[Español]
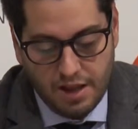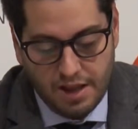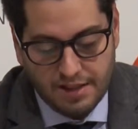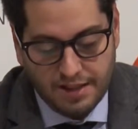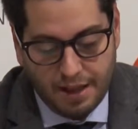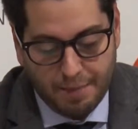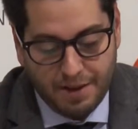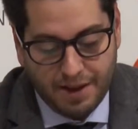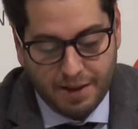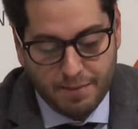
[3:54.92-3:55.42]

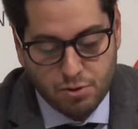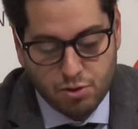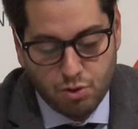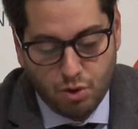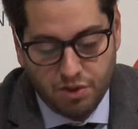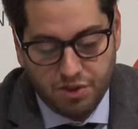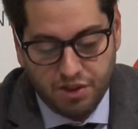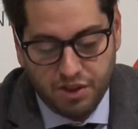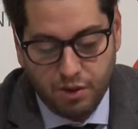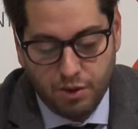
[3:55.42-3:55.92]
También hemos
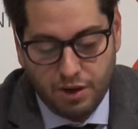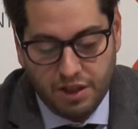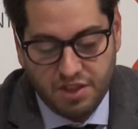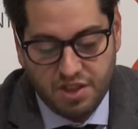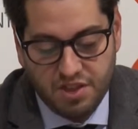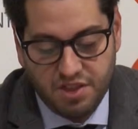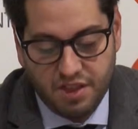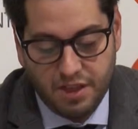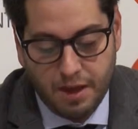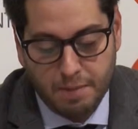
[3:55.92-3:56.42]
concedido
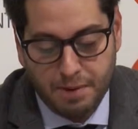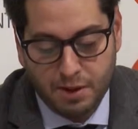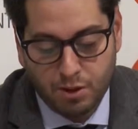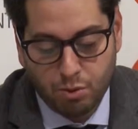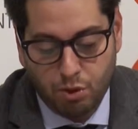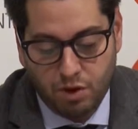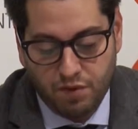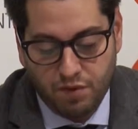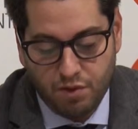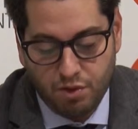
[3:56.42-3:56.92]
licencia de
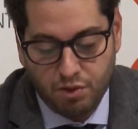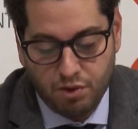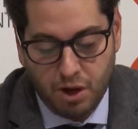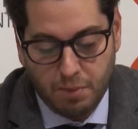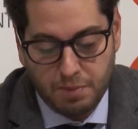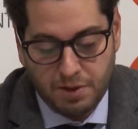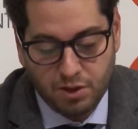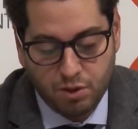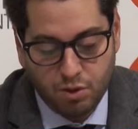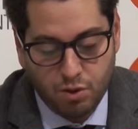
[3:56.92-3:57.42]
apertura y
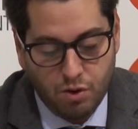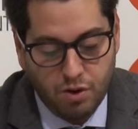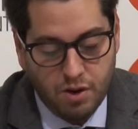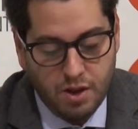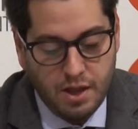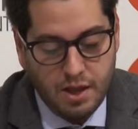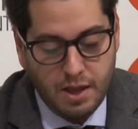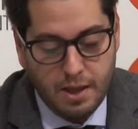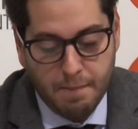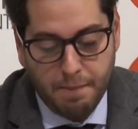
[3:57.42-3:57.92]
funcionamiento
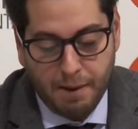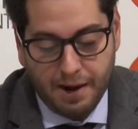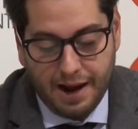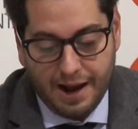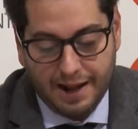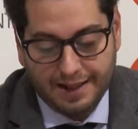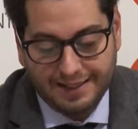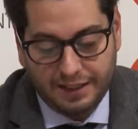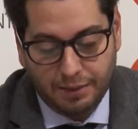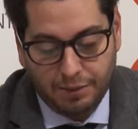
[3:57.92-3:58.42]

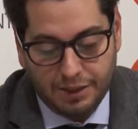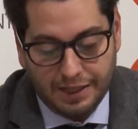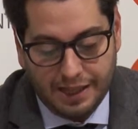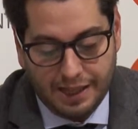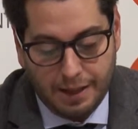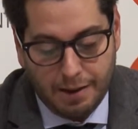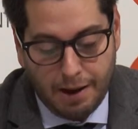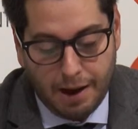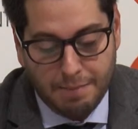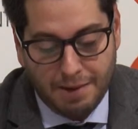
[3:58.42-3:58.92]
para actividad
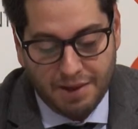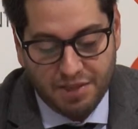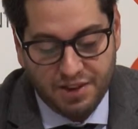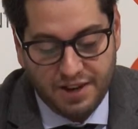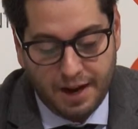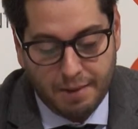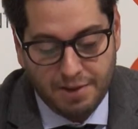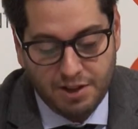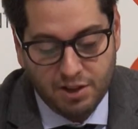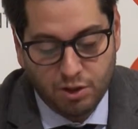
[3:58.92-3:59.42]
de
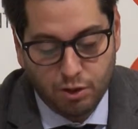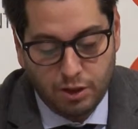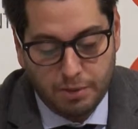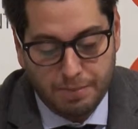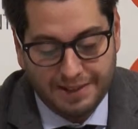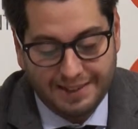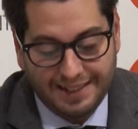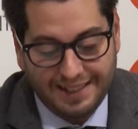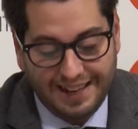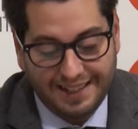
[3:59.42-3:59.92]
almacenamiento de
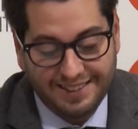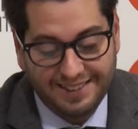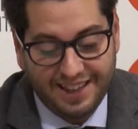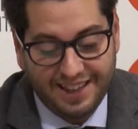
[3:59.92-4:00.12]
material